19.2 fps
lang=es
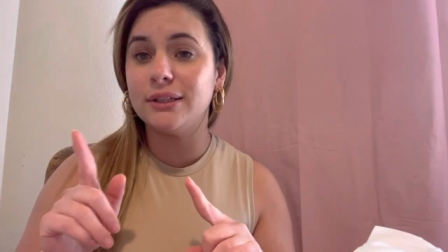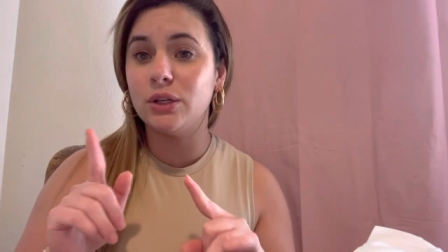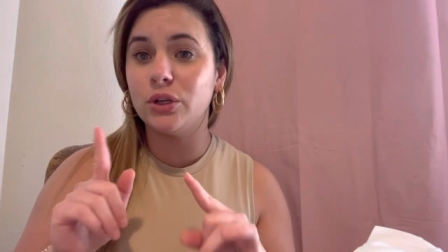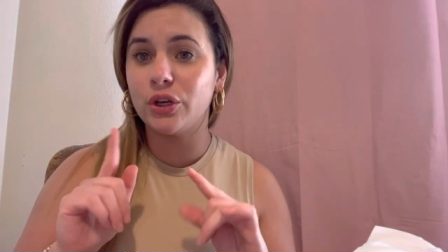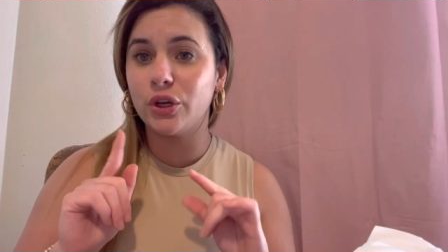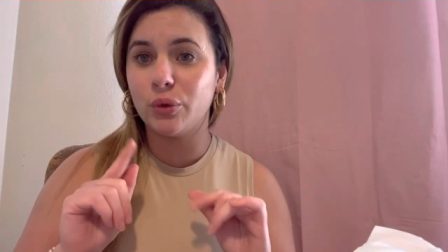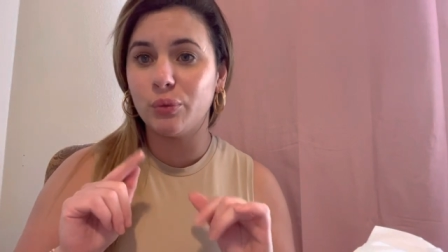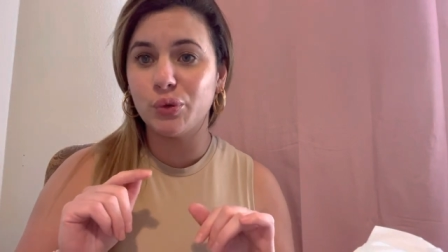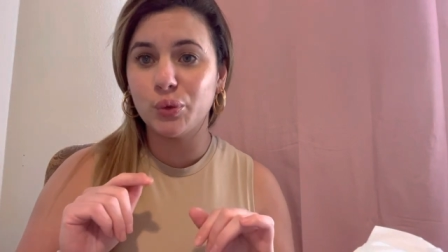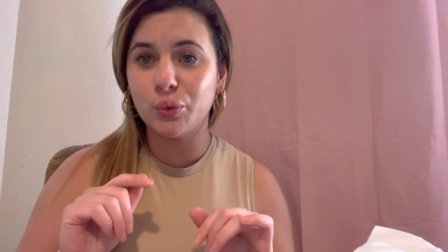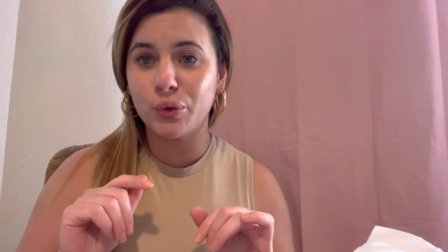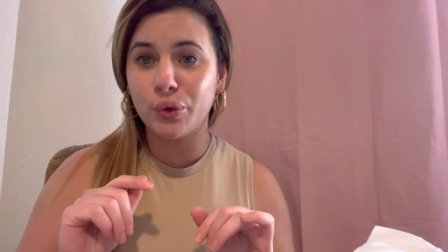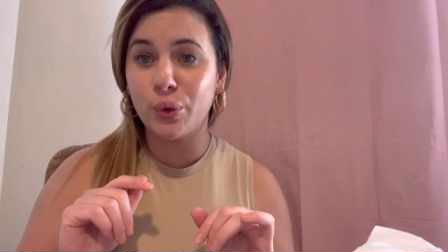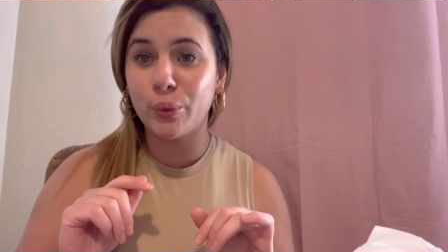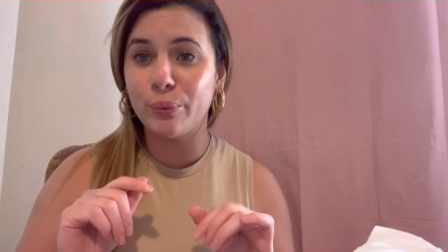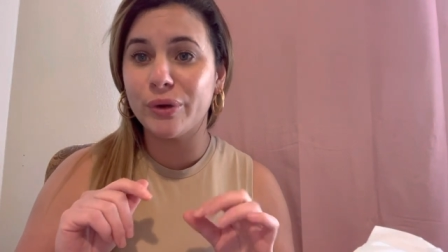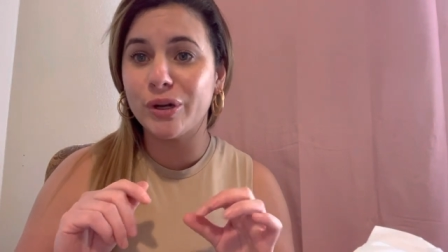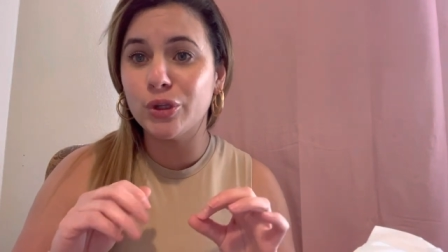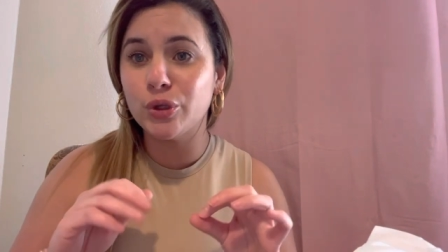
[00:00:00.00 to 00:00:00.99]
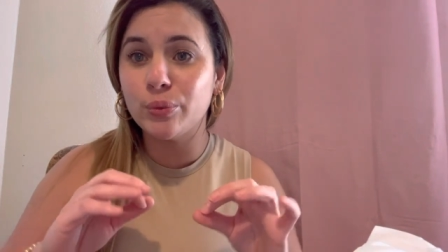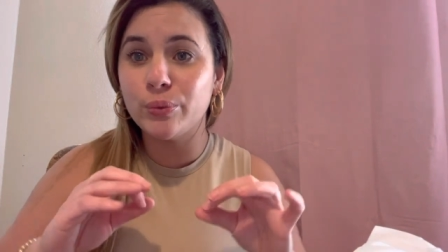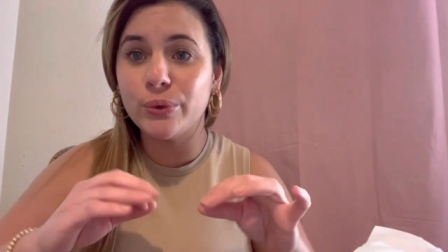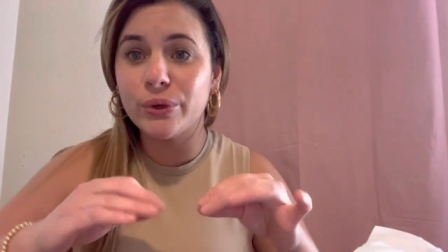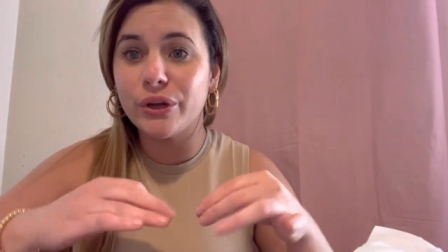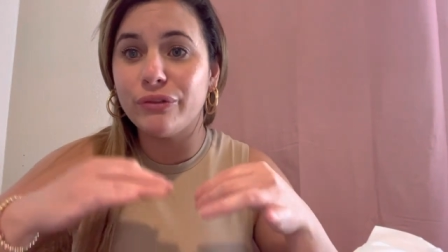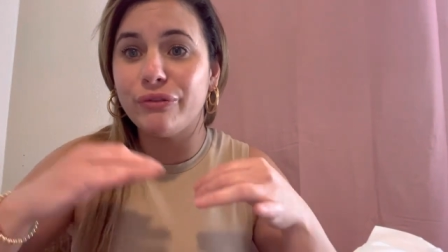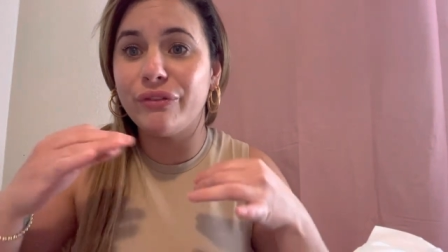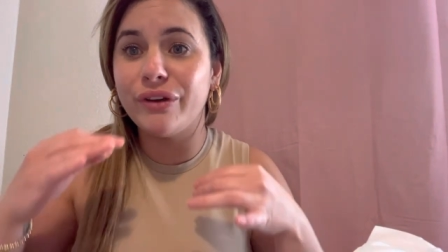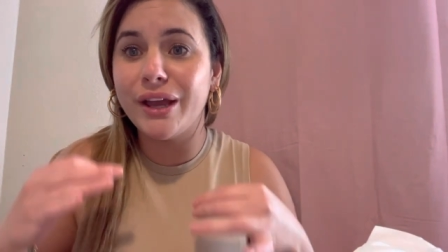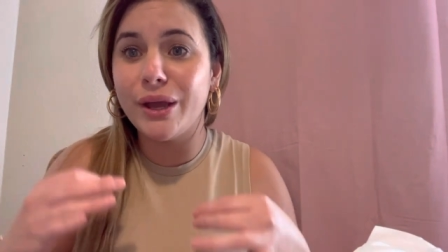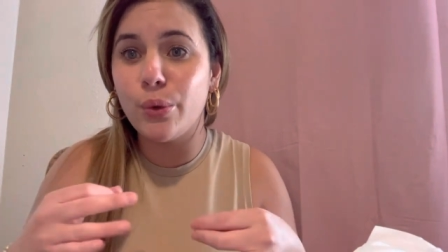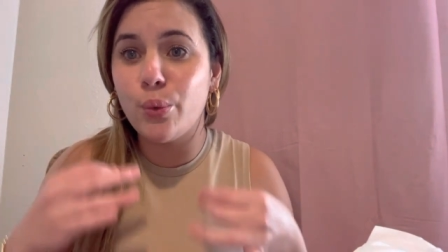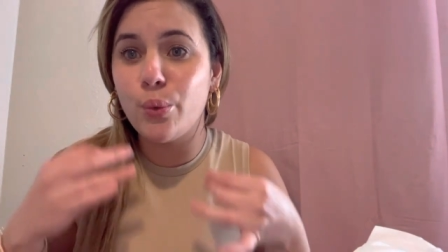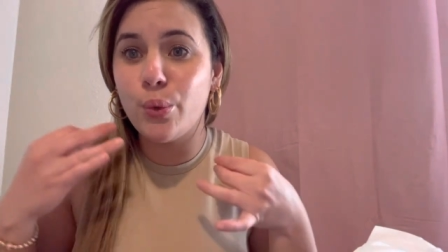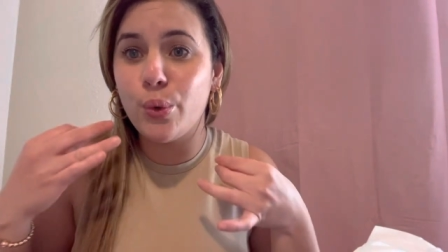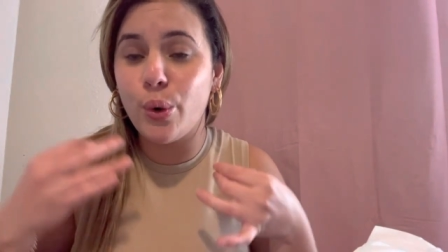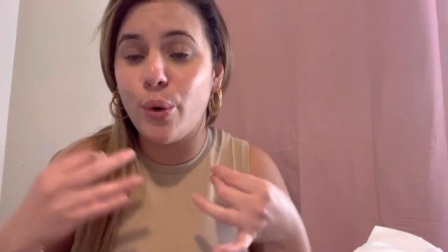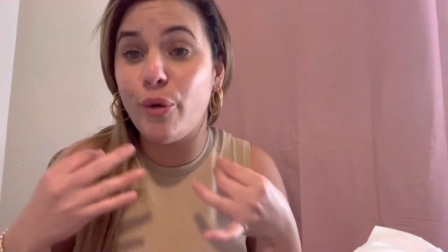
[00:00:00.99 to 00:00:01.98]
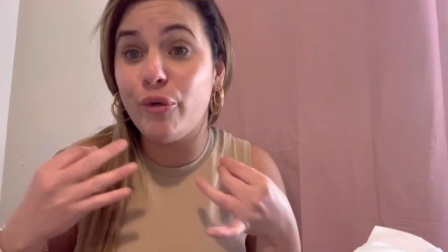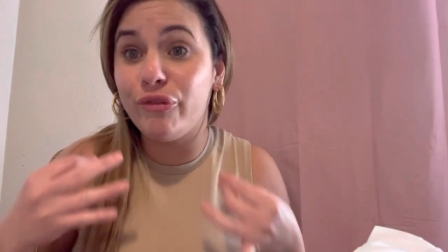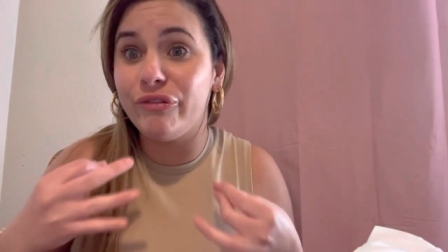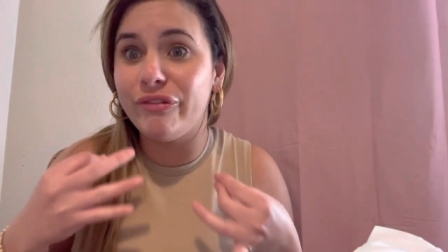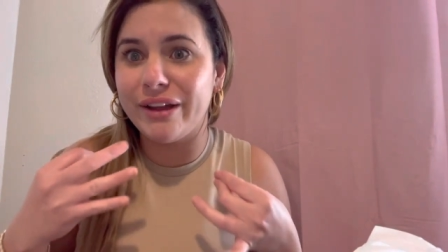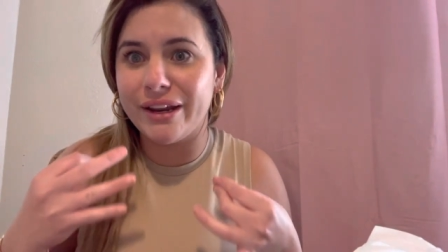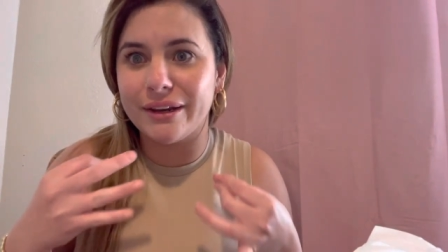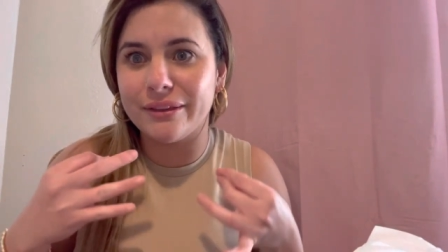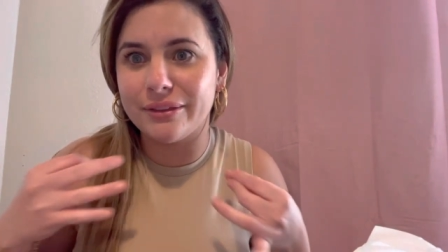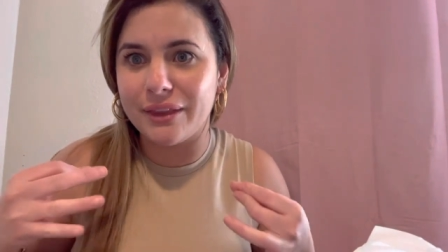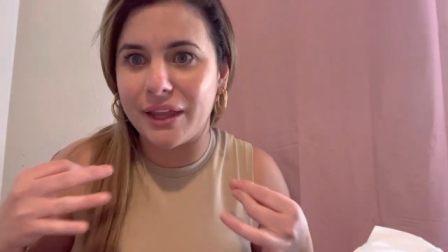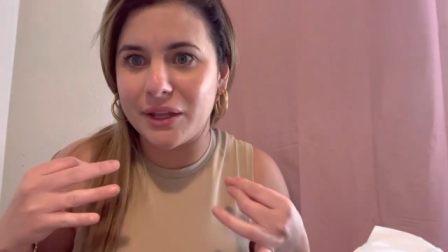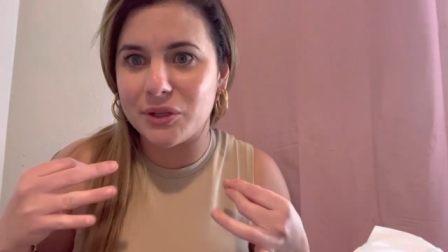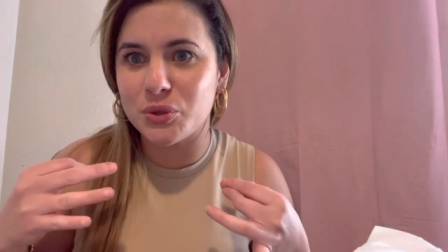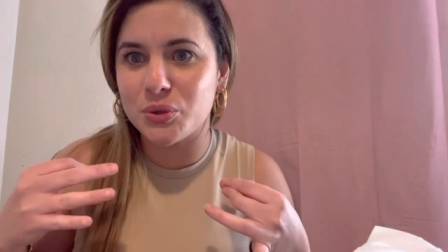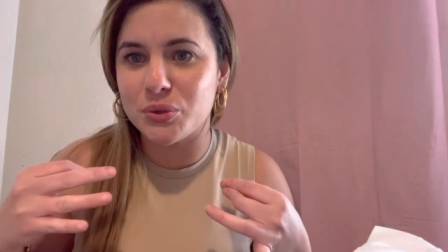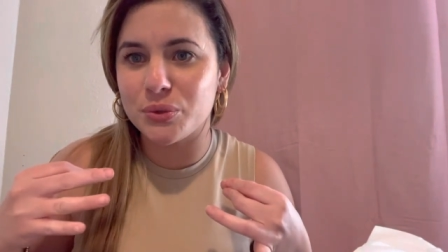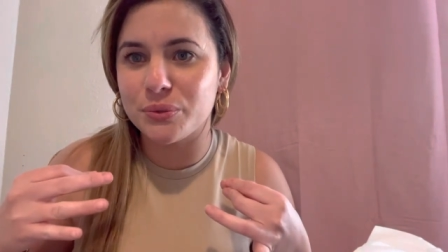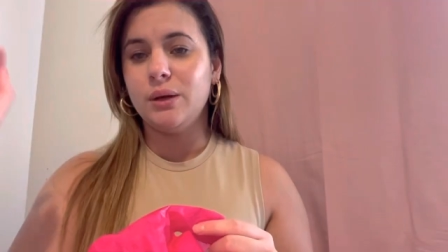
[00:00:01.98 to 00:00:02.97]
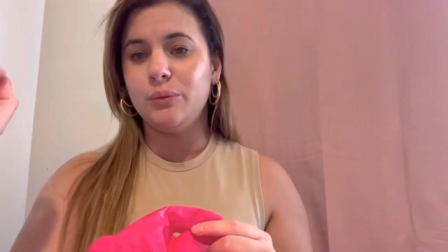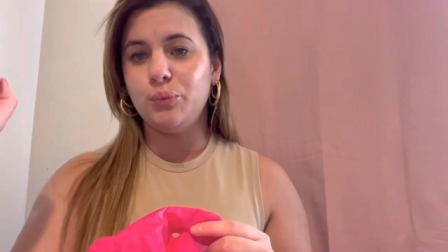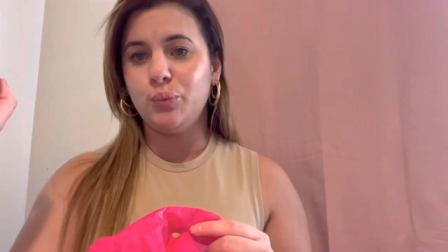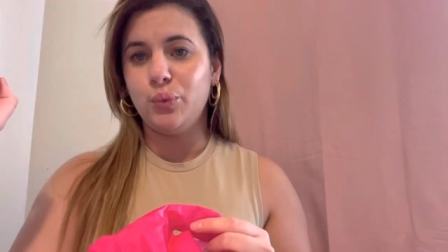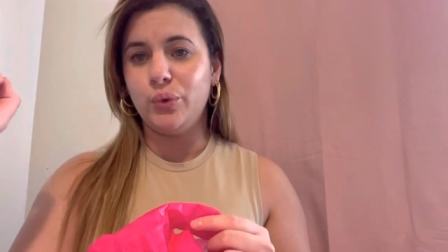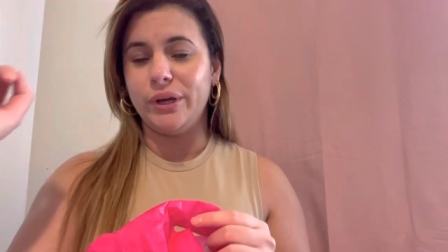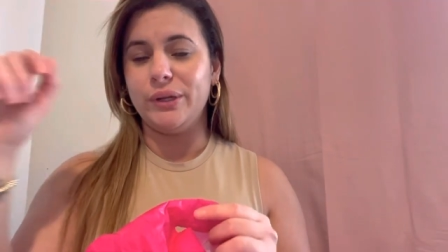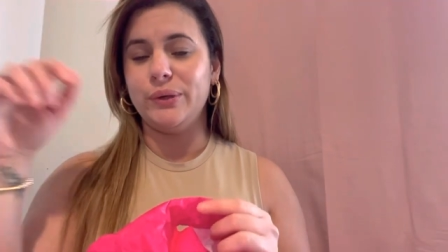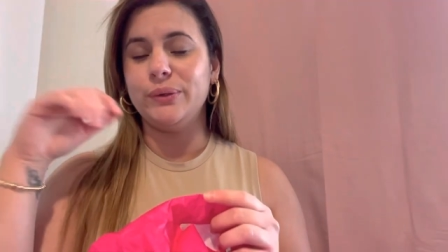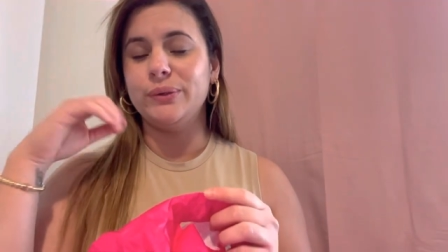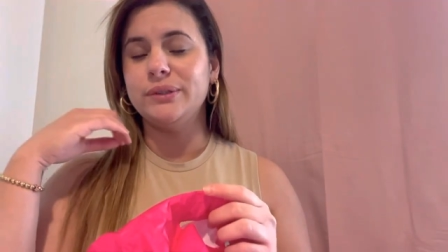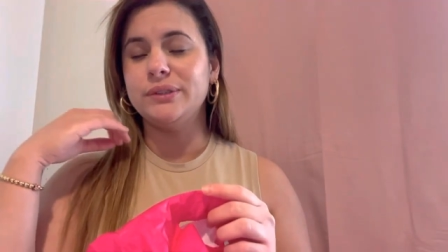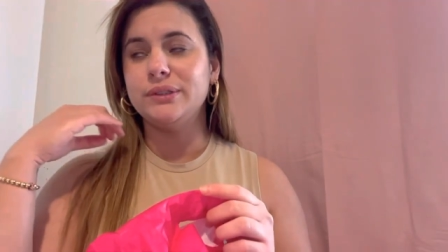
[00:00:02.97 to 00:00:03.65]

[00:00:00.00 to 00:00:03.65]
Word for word: lo que yo me estuve comprando porque fue un ofertazo. Bueno,